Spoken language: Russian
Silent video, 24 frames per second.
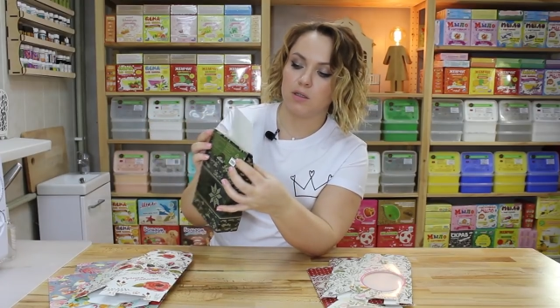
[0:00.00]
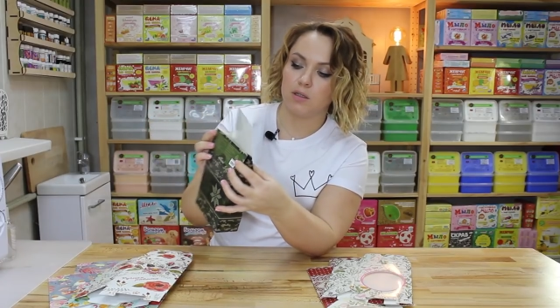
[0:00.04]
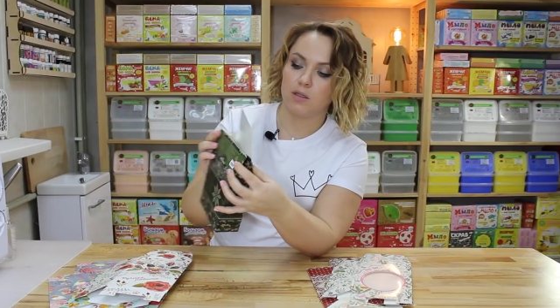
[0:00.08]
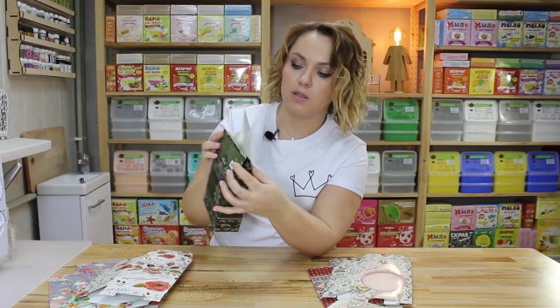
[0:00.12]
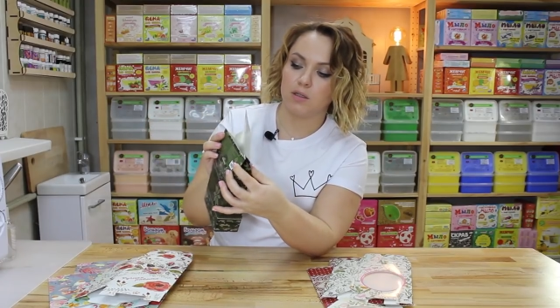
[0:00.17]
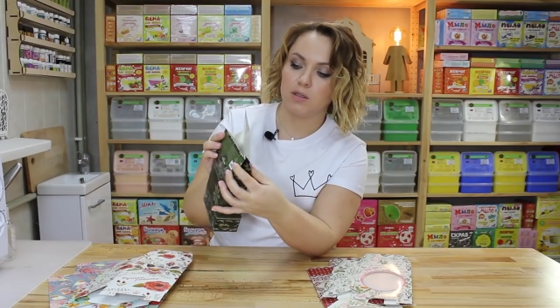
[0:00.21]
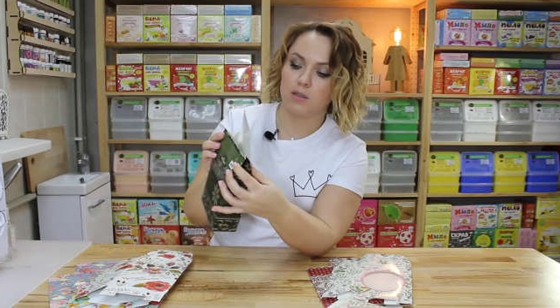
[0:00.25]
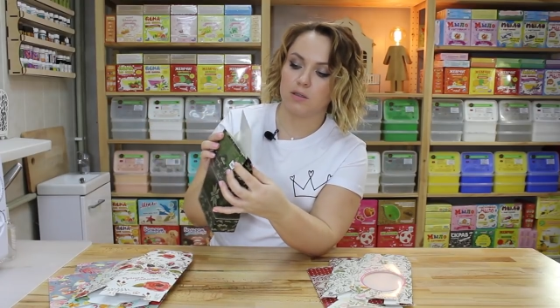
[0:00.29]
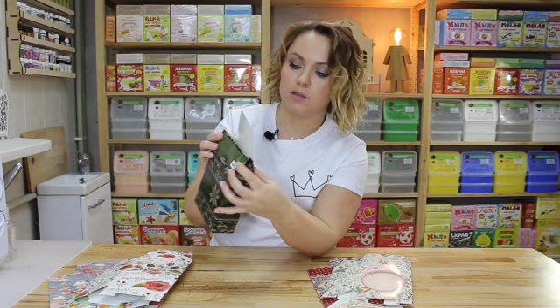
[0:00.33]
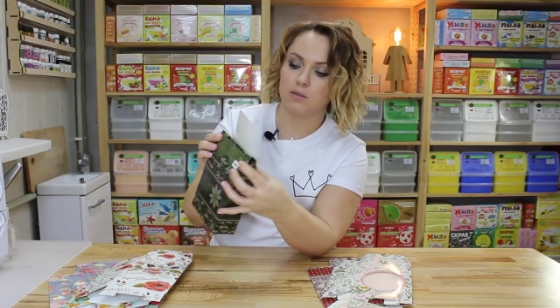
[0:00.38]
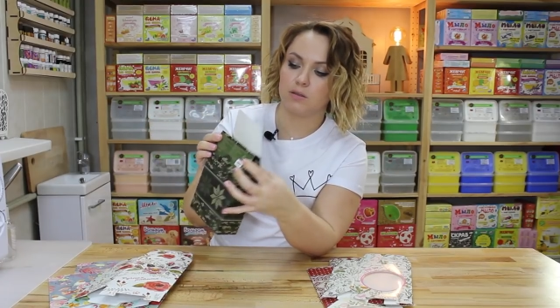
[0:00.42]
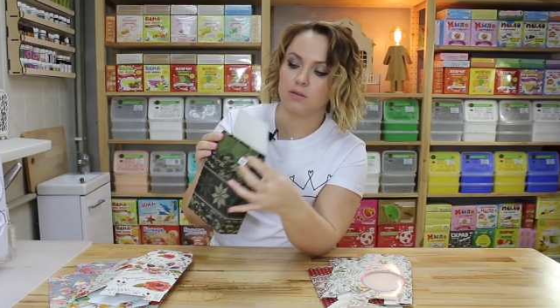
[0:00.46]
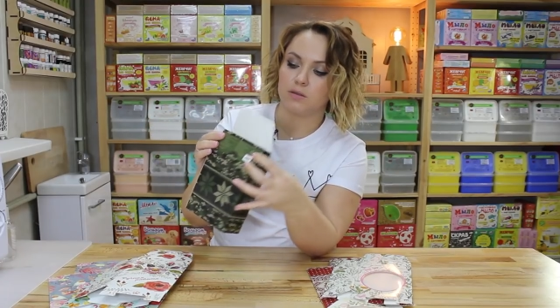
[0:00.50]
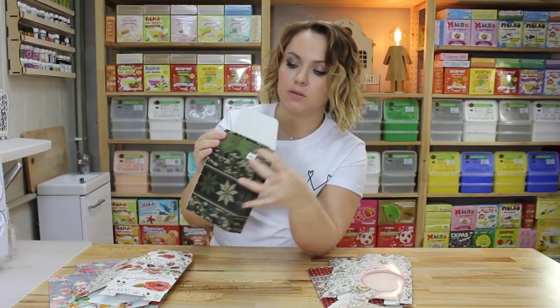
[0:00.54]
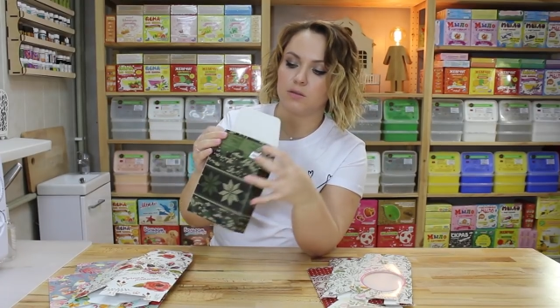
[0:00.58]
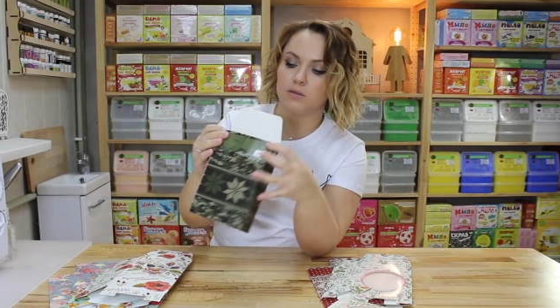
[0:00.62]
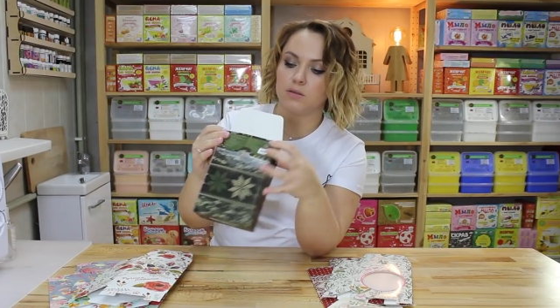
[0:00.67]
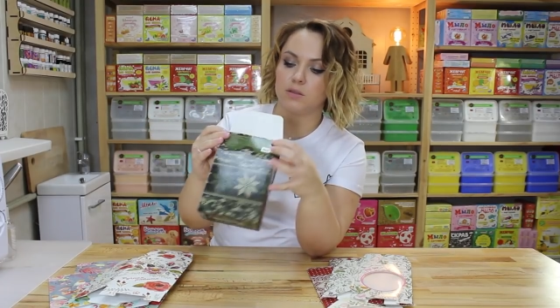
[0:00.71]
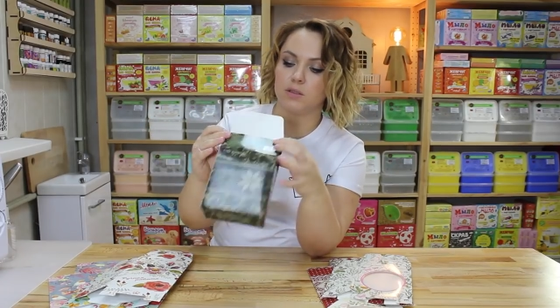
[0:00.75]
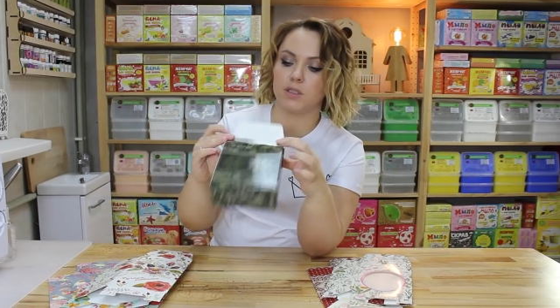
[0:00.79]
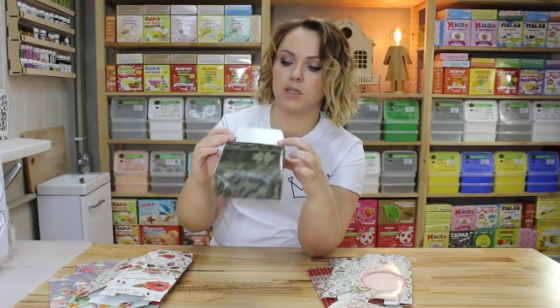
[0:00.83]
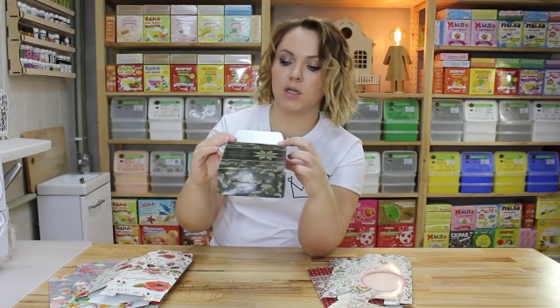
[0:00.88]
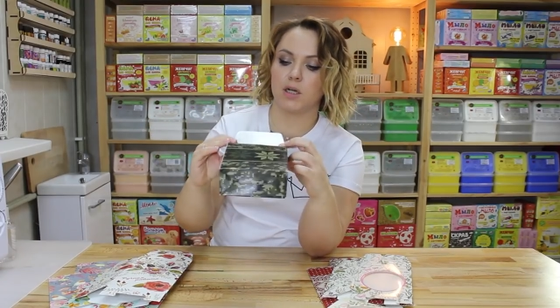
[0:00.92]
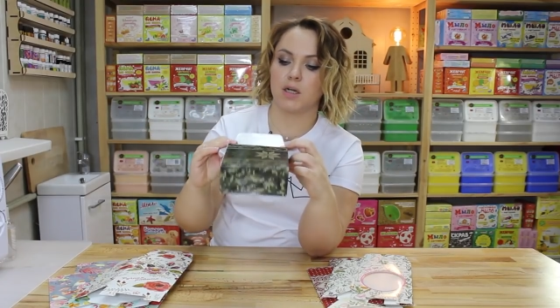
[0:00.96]
и
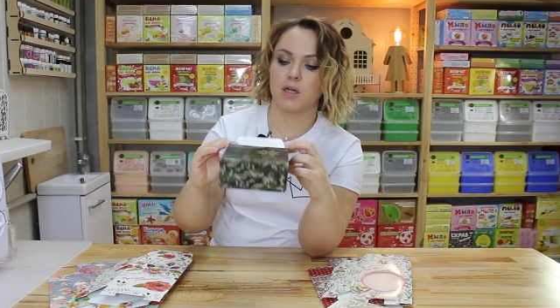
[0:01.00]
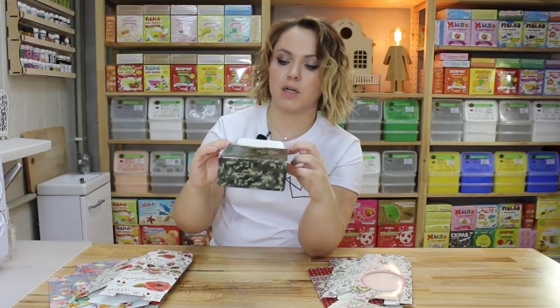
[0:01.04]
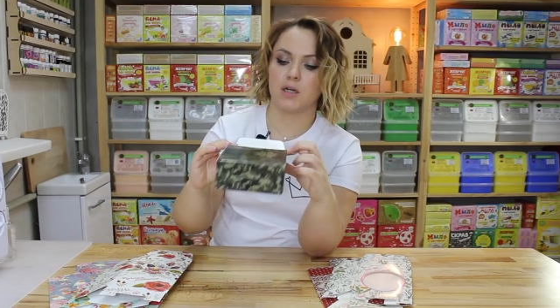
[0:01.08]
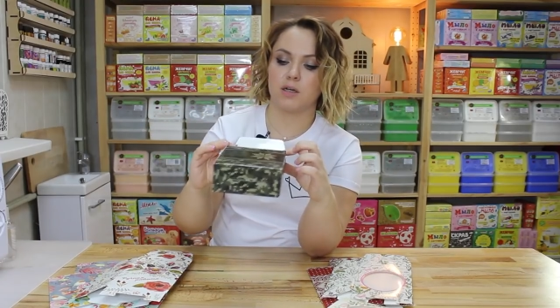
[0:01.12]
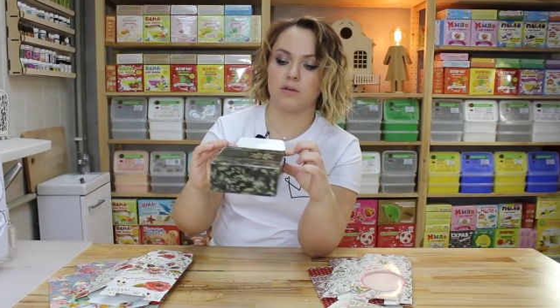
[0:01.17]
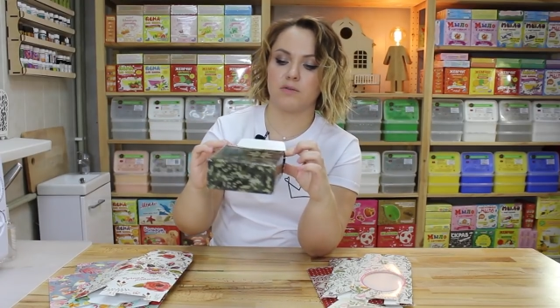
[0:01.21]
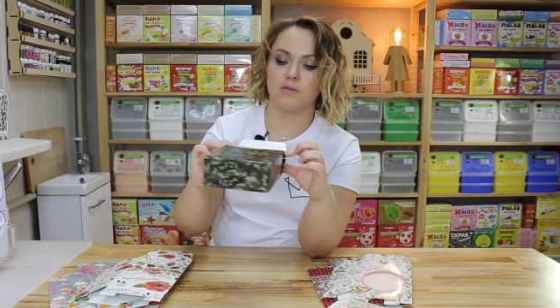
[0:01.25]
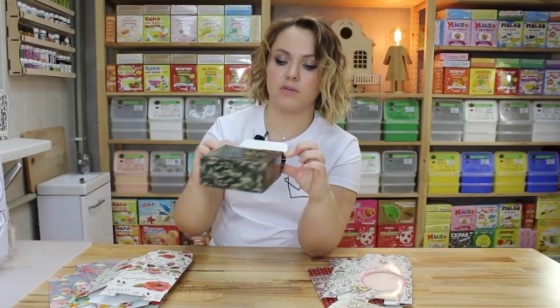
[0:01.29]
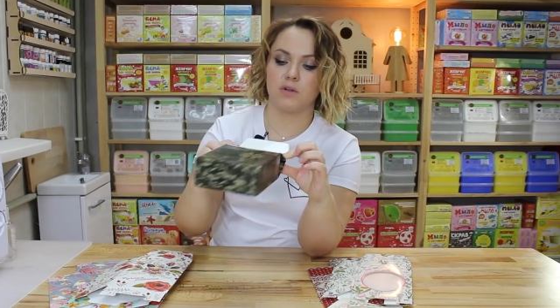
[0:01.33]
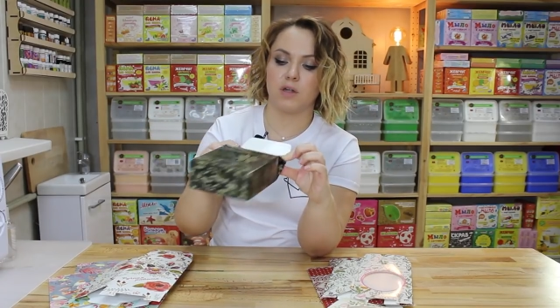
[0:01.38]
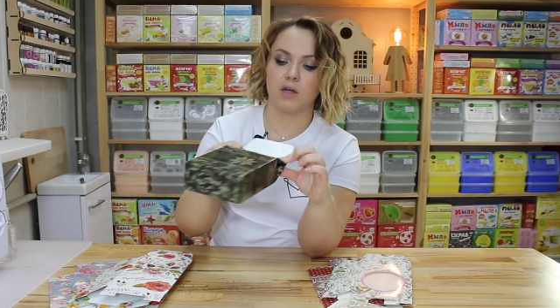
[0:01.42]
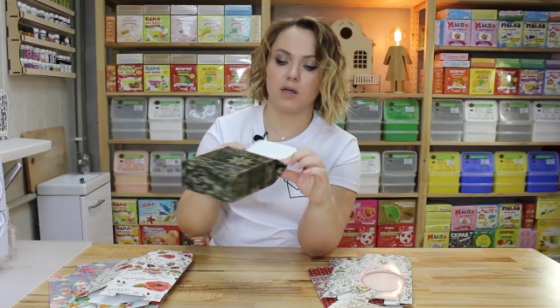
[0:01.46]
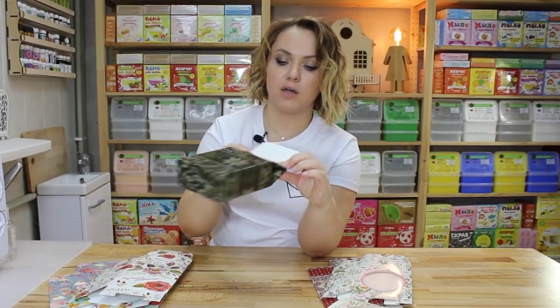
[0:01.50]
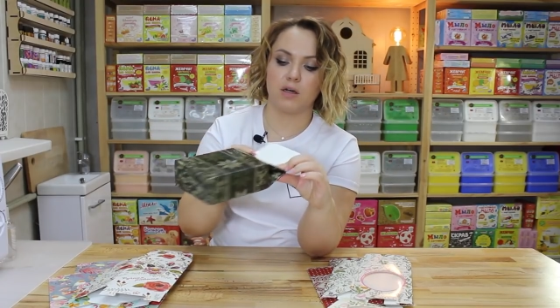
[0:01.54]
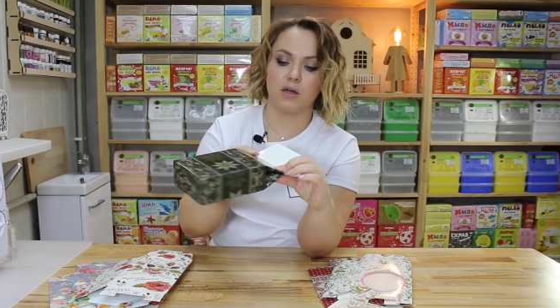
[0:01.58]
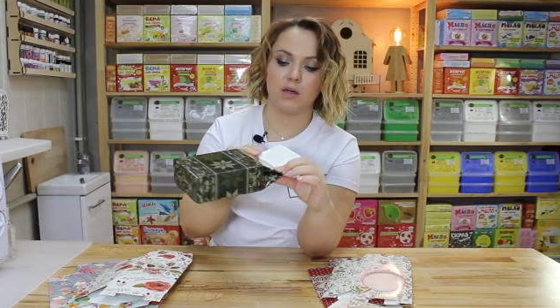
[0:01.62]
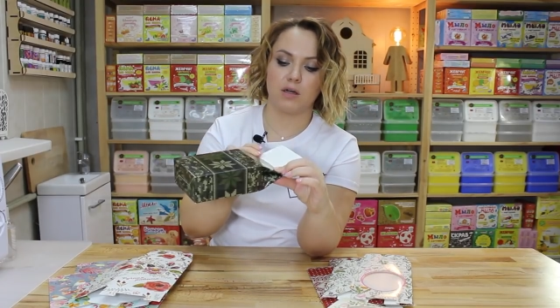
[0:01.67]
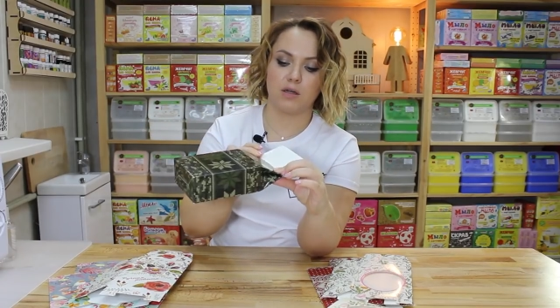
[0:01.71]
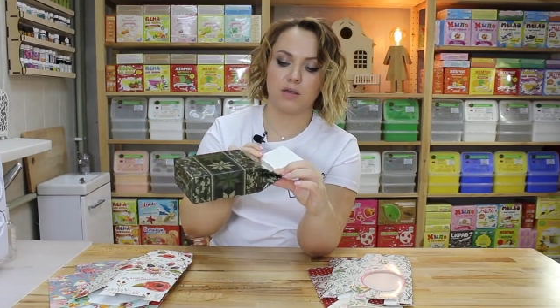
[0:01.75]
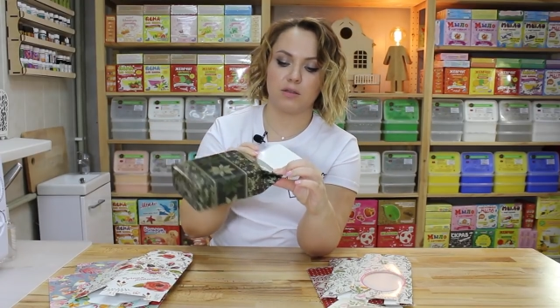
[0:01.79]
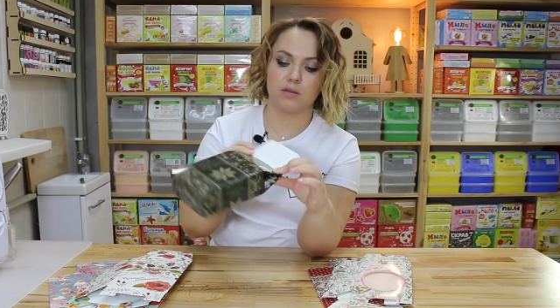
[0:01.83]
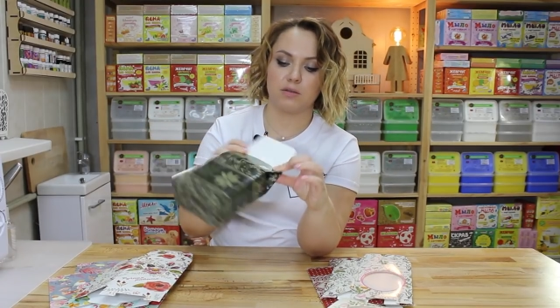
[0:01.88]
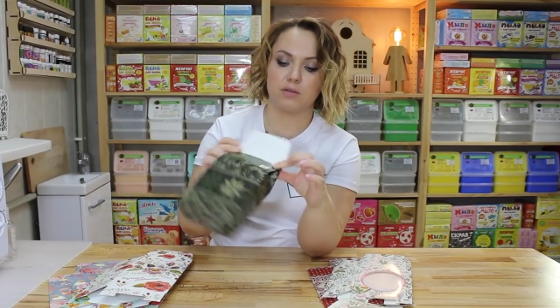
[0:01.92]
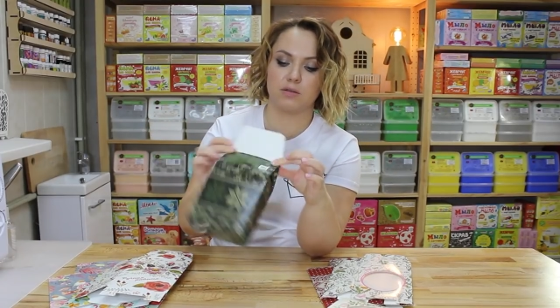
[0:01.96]
никакая
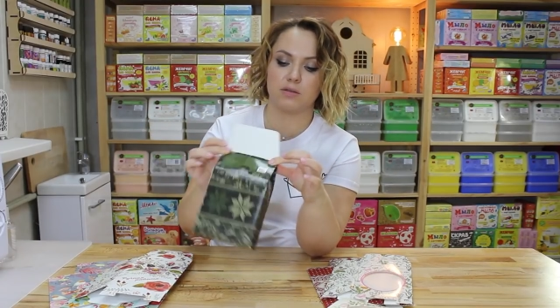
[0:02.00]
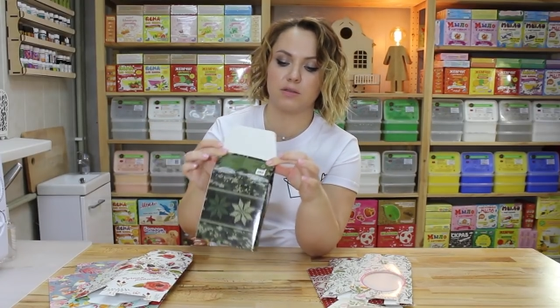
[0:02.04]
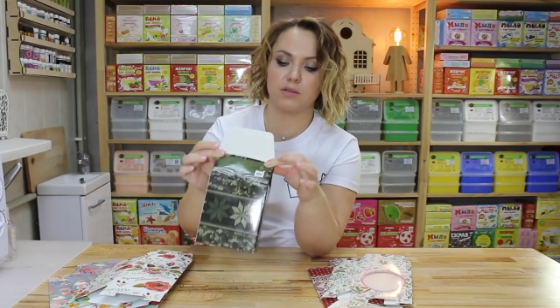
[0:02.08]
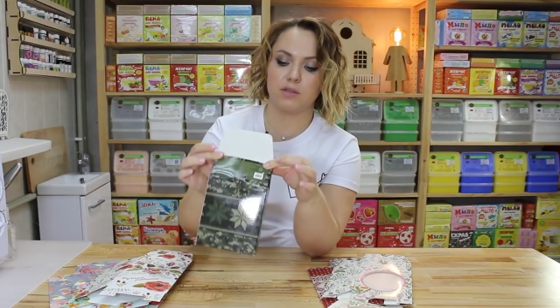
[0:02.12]
влага